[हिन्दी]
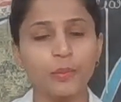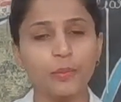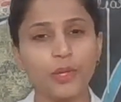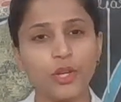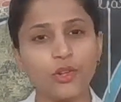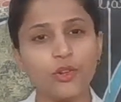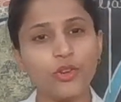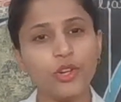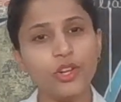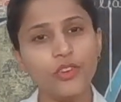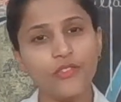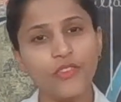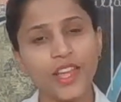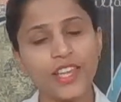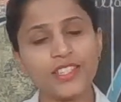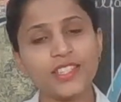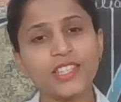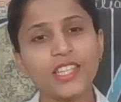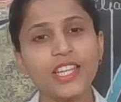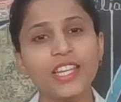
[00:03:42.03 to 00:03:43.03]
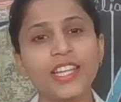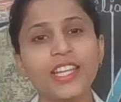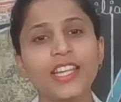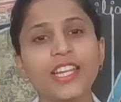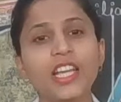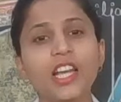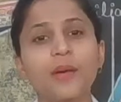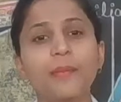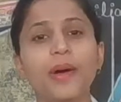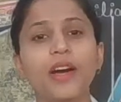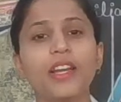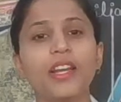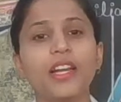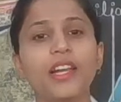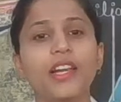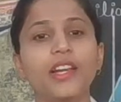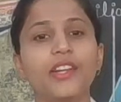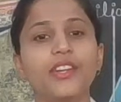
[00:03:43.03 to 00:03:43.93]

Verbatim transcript: बिल्कुल वैसे ही हमारा